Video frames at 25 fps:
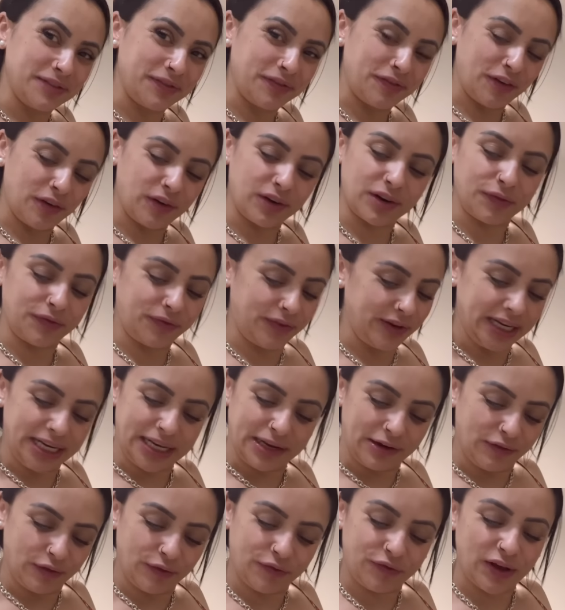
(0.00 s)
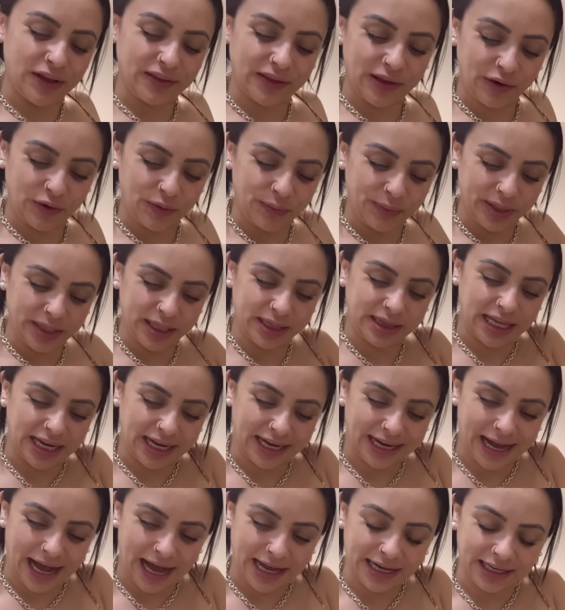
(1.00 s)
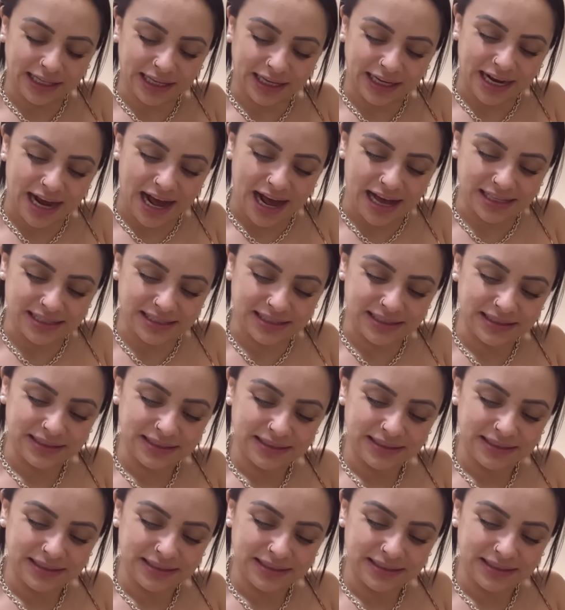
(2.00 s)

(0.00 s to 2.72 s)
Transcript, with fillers: fora. falei, não, vou fazer comida. Tem carne aqui em casa.